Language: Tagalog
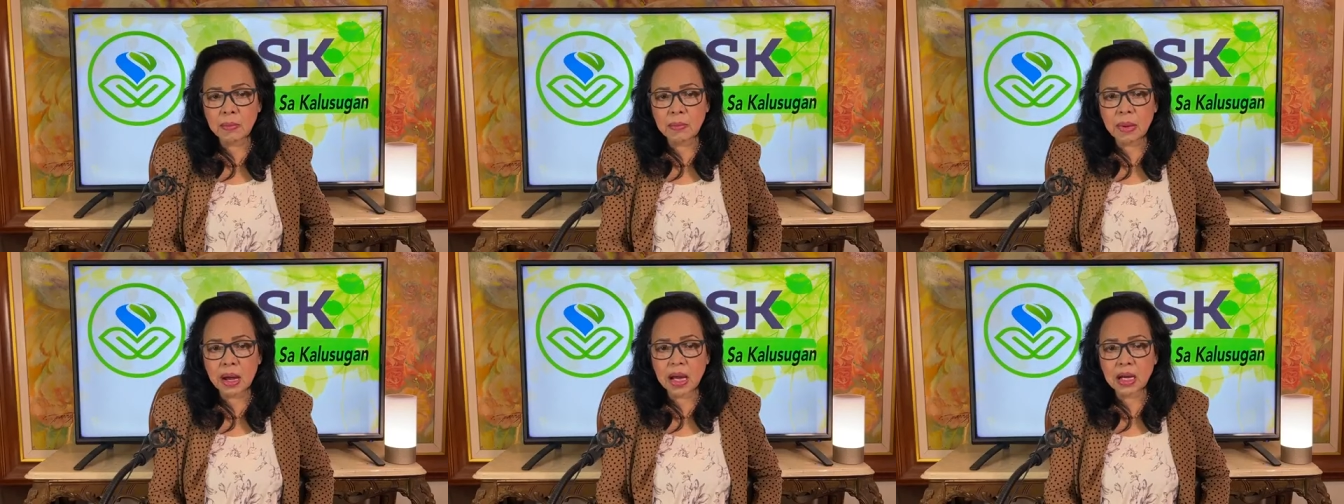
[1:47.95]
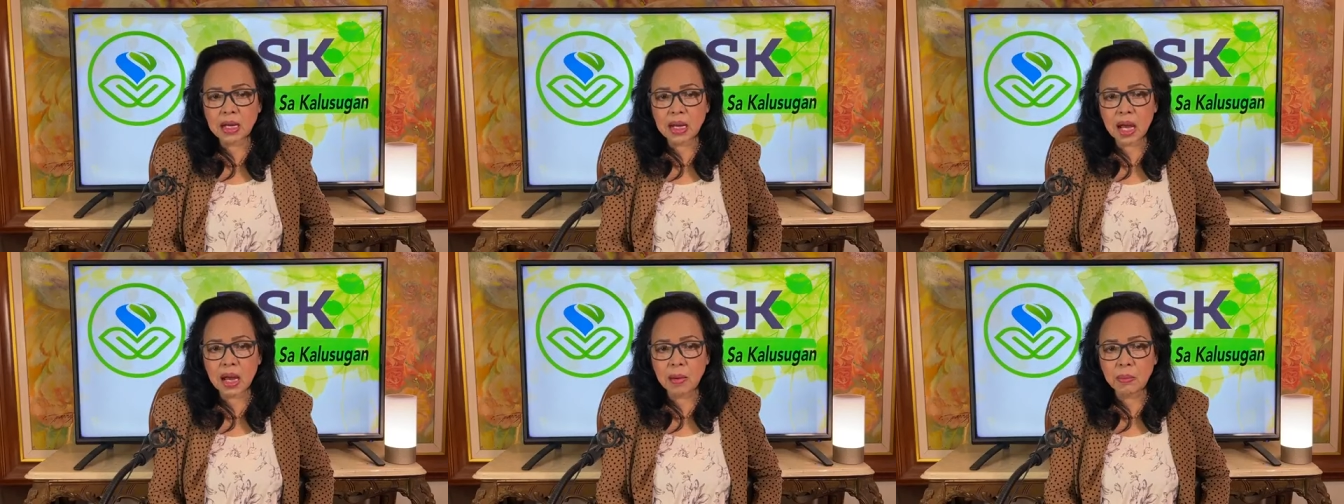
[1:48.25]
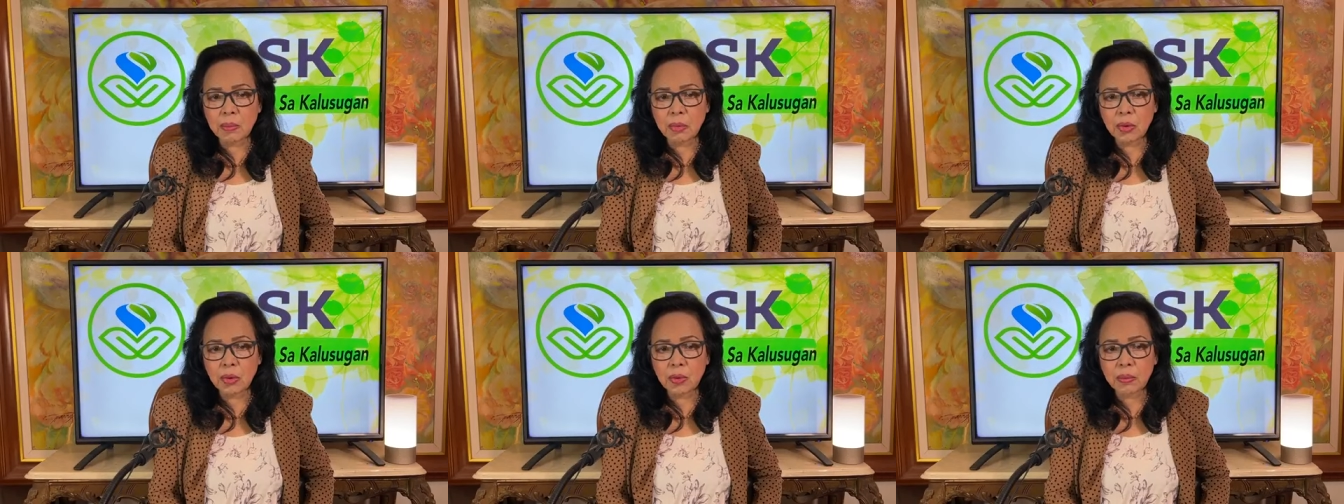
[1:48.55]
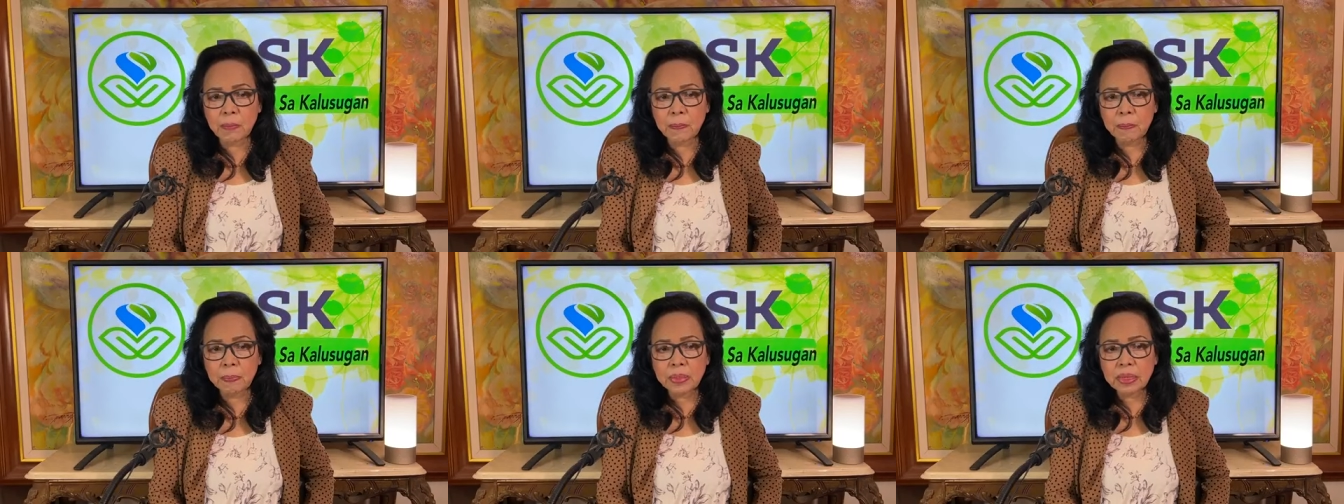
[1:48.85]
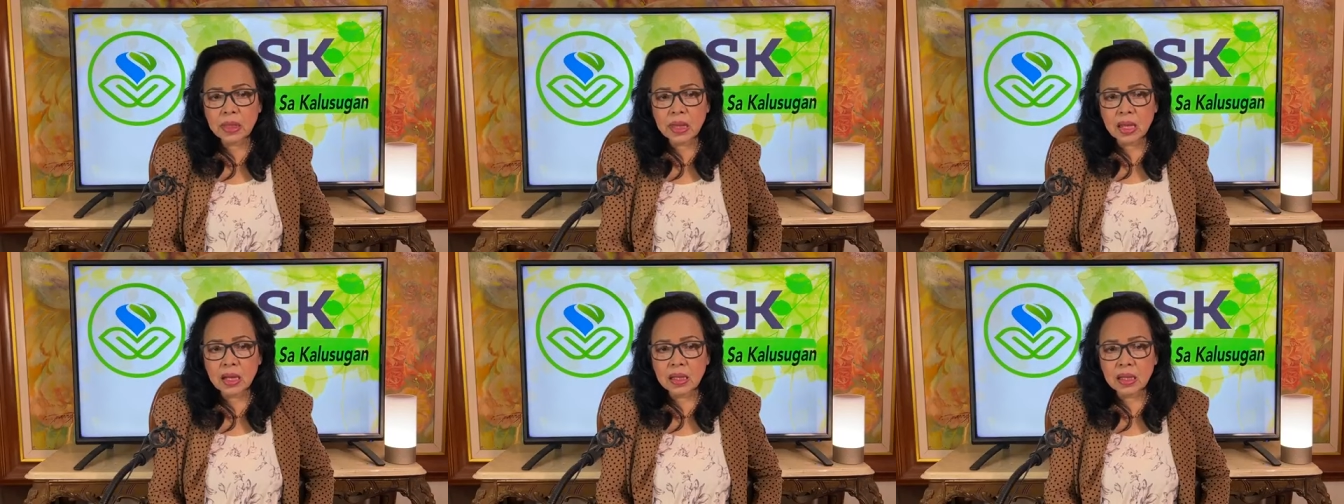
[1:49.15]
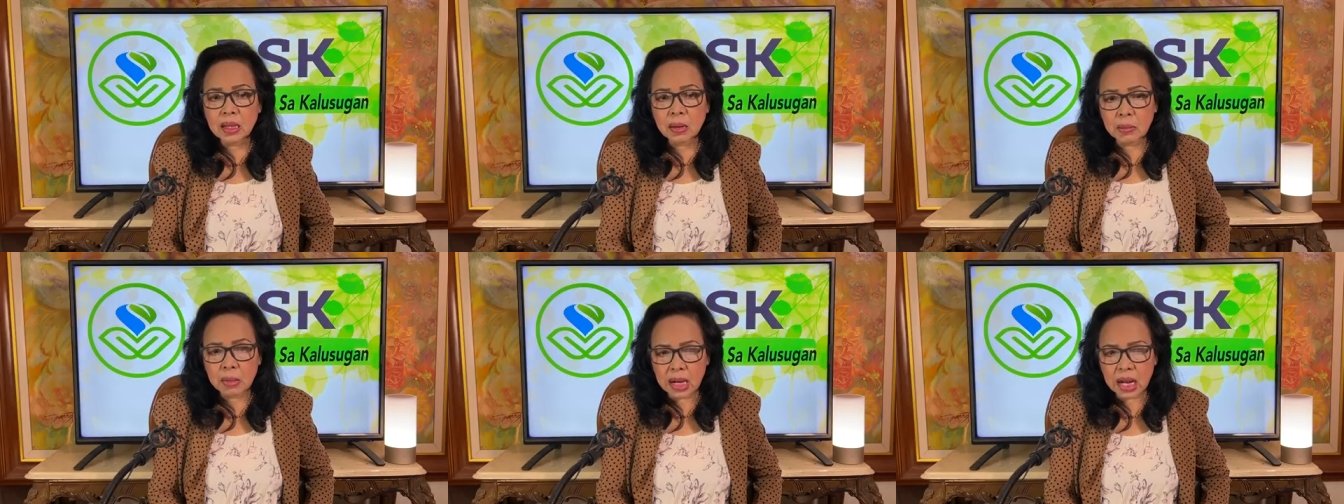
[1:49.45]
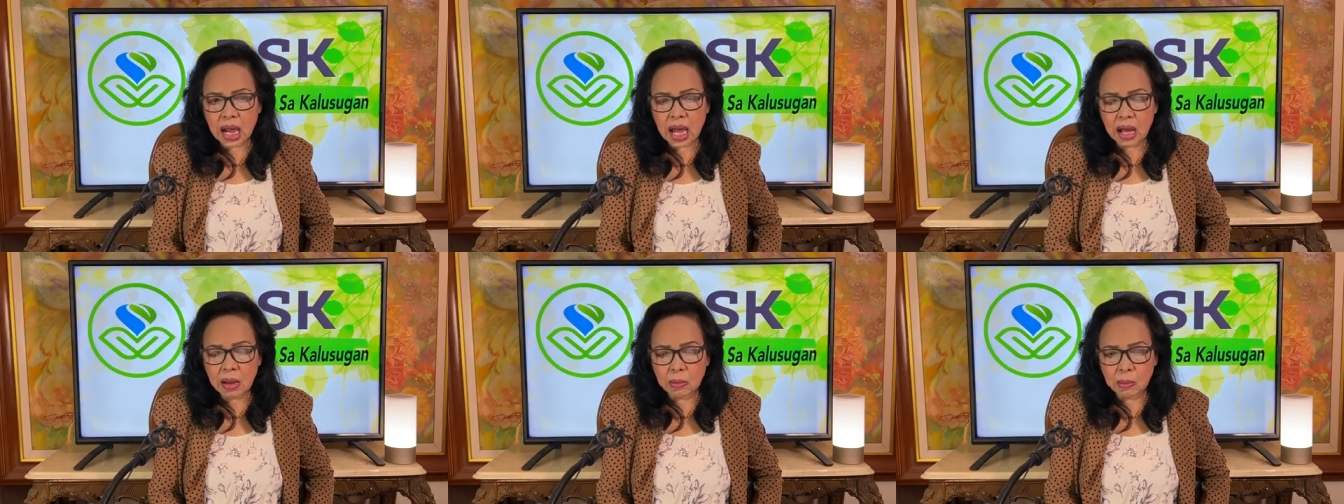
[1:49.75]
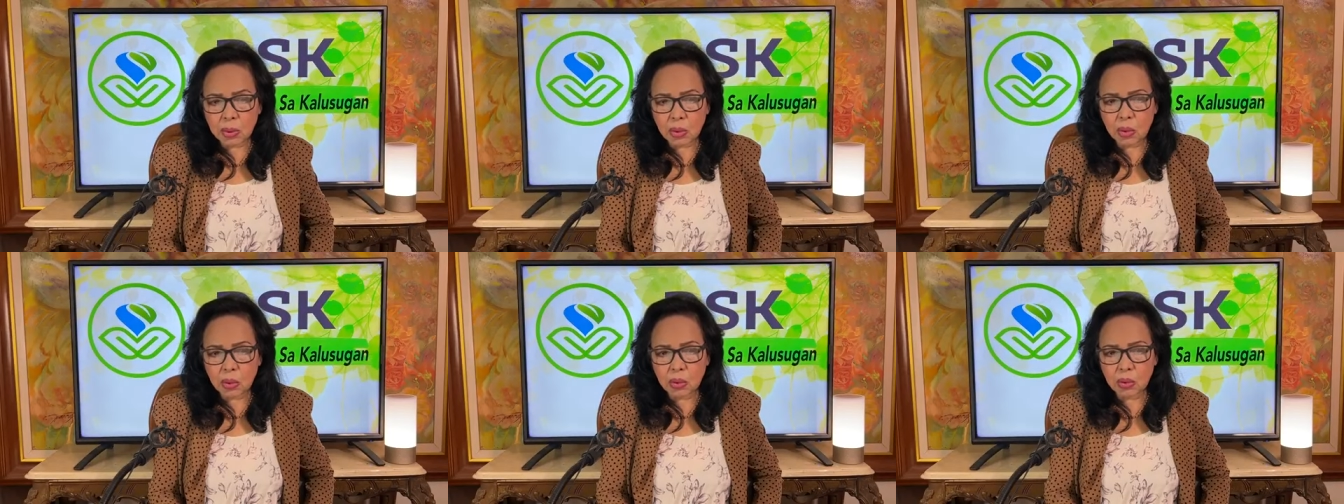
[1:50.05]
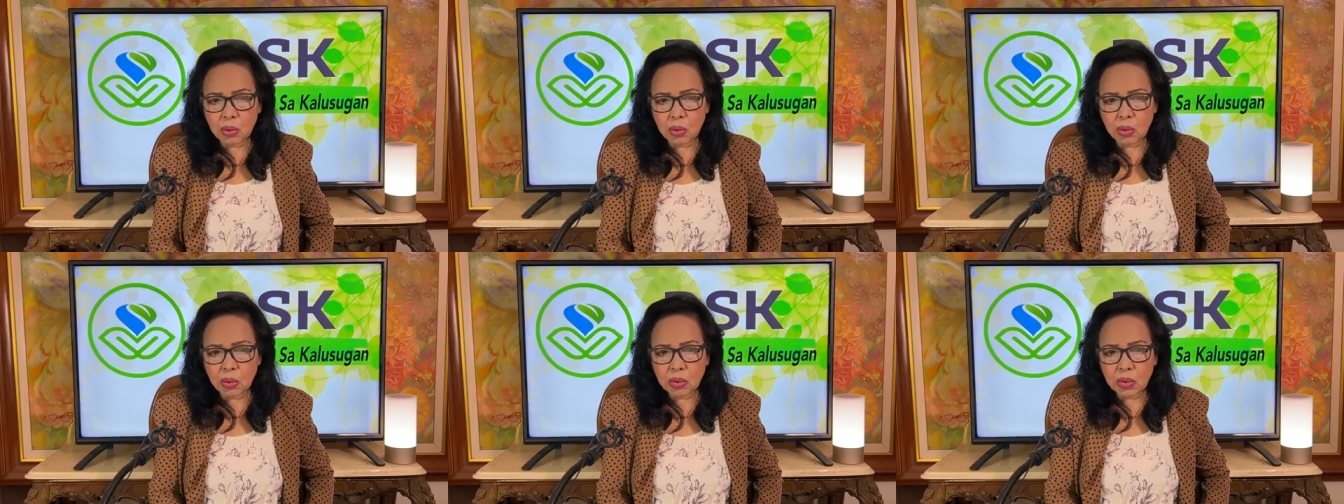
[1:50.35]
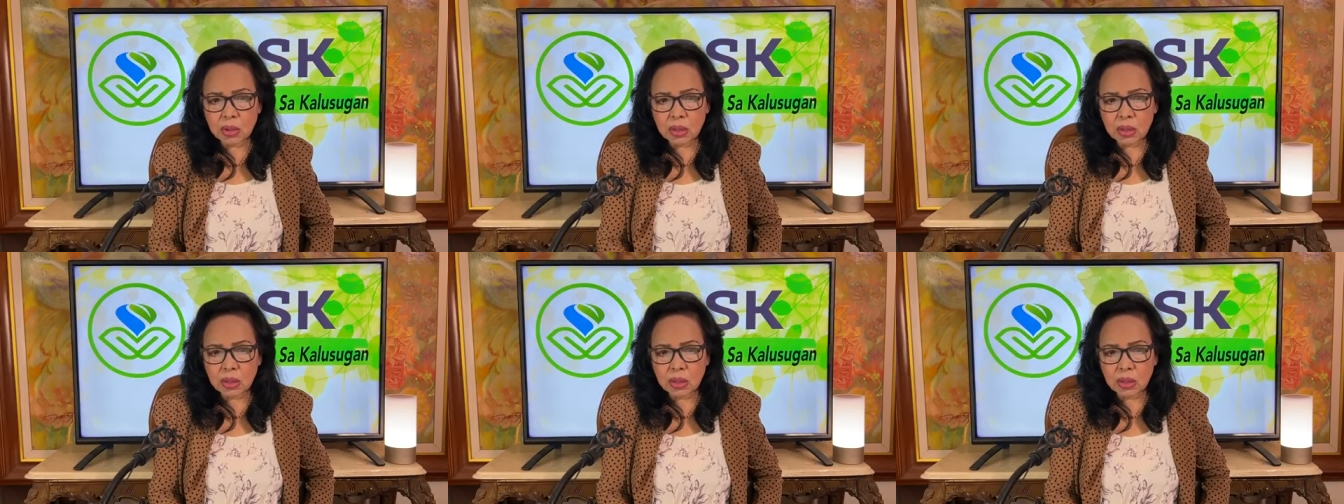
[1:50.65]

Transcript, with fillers: baga mo na malabo.